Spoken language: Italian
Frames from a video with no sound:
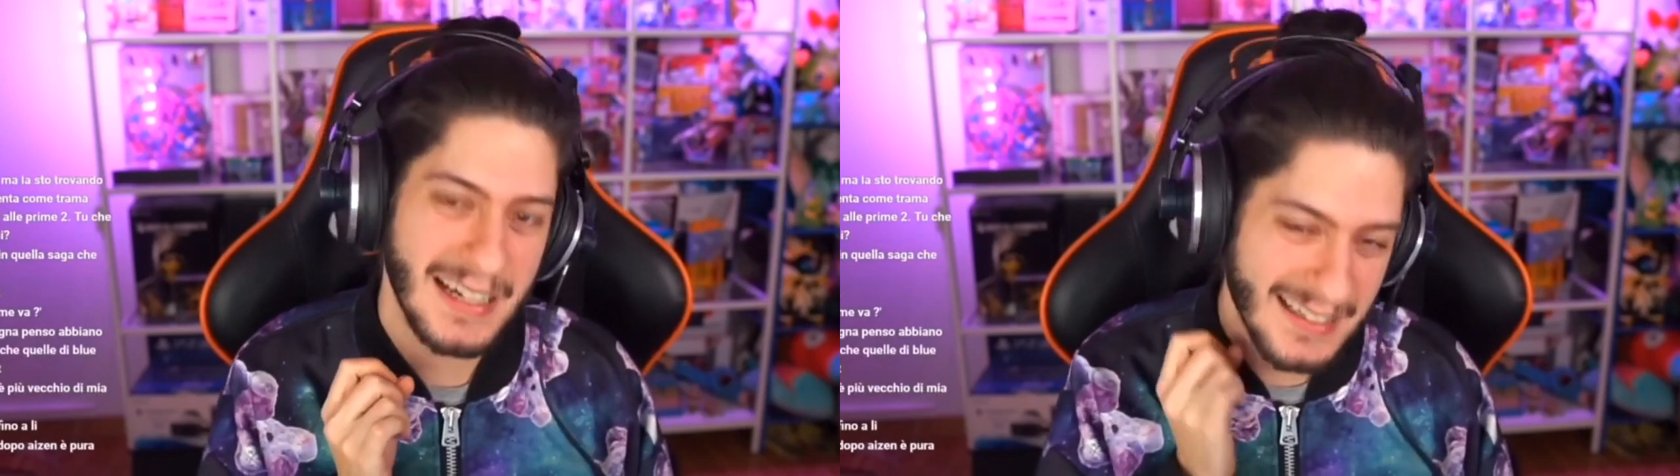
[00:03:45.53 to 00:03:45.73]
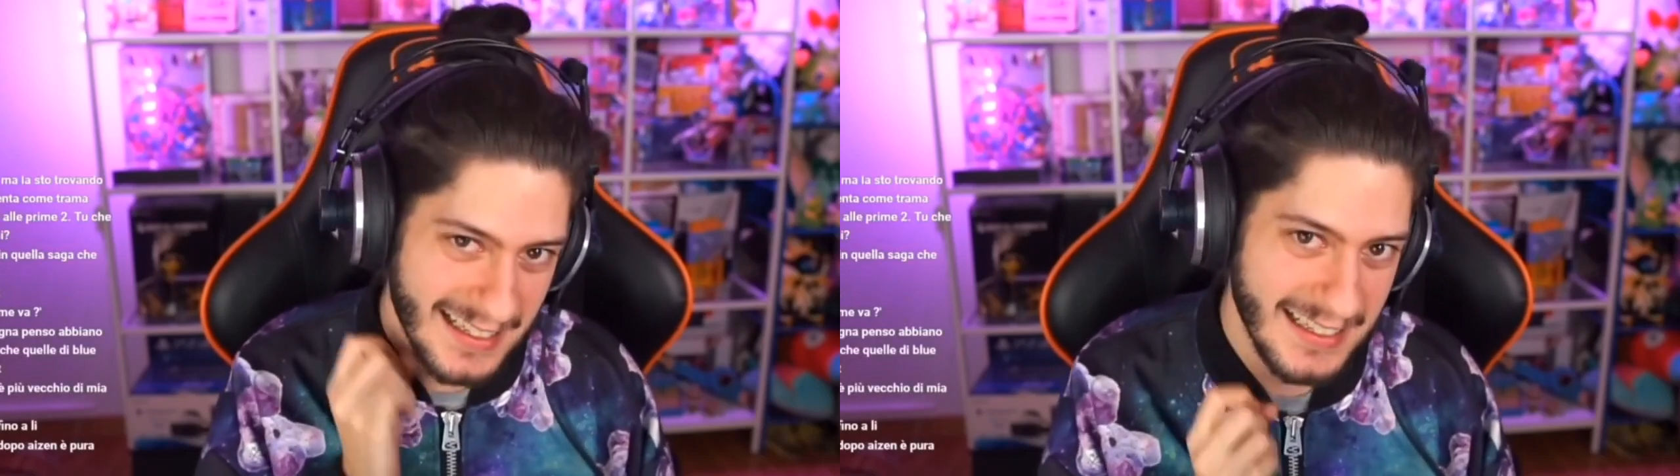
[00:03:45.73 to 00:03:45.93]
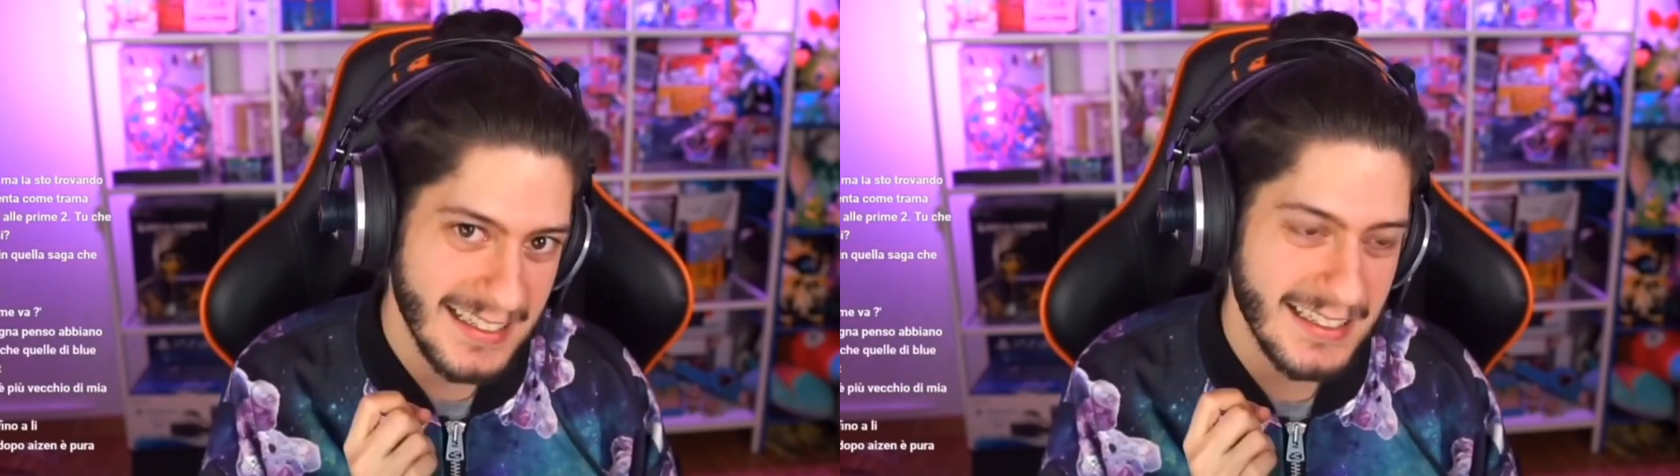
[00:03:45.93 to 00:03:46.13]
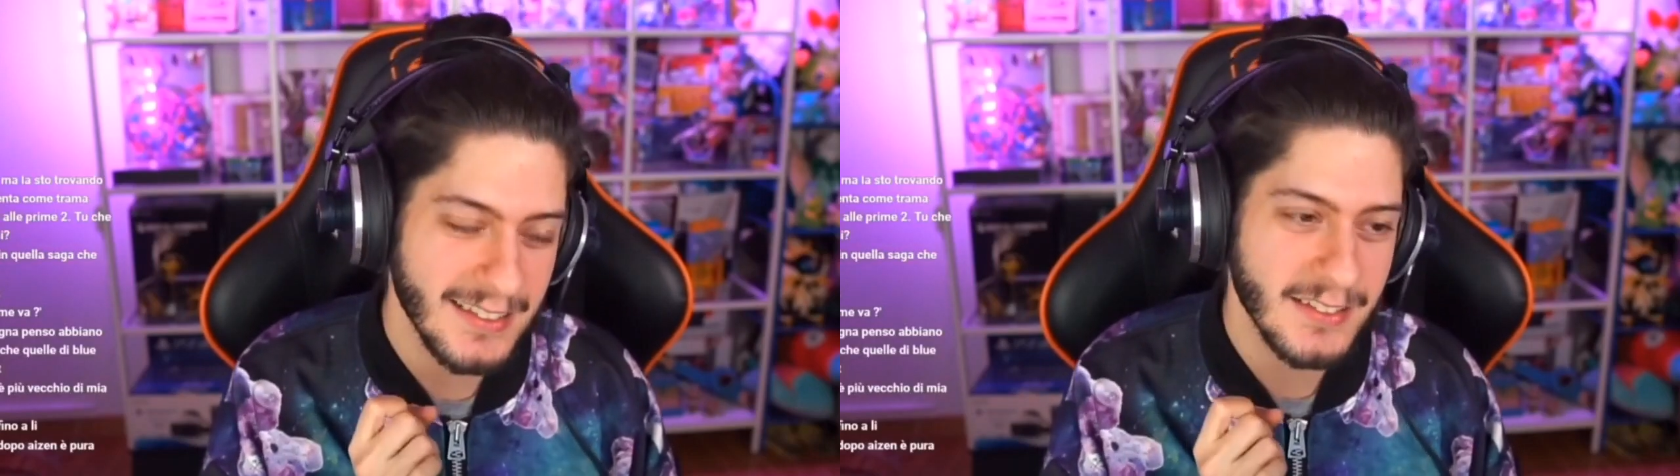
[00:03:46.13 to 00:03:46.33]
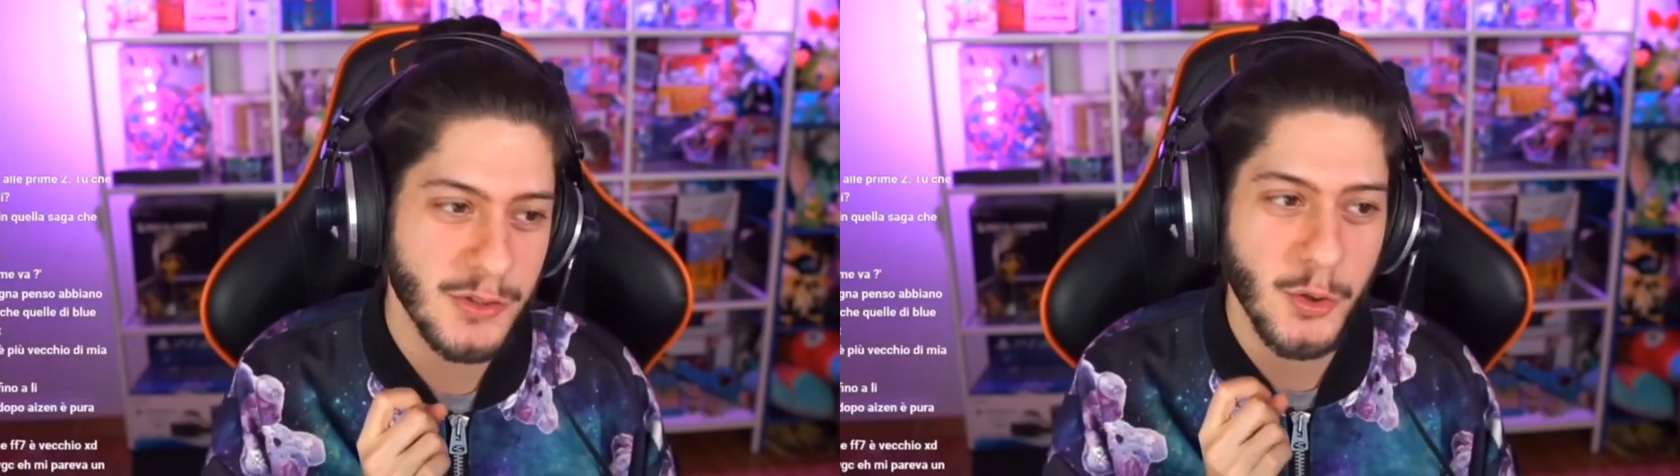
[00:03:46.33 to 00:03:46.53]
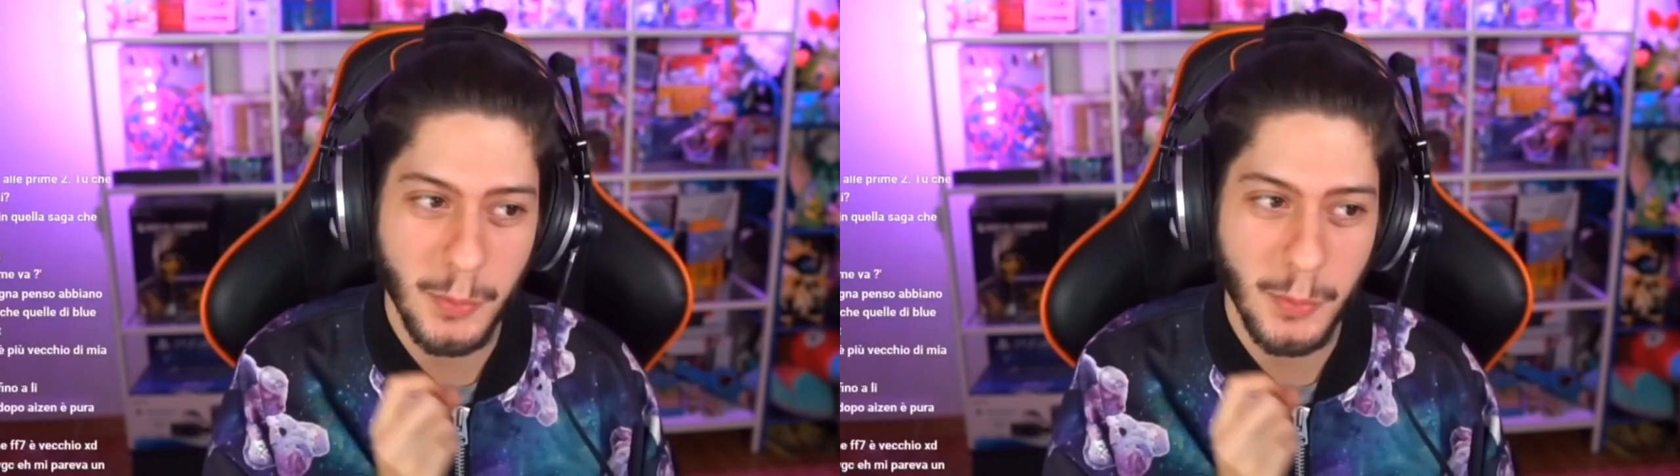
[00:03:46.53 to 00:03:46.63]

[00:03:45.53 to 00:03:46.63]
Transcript: canale sui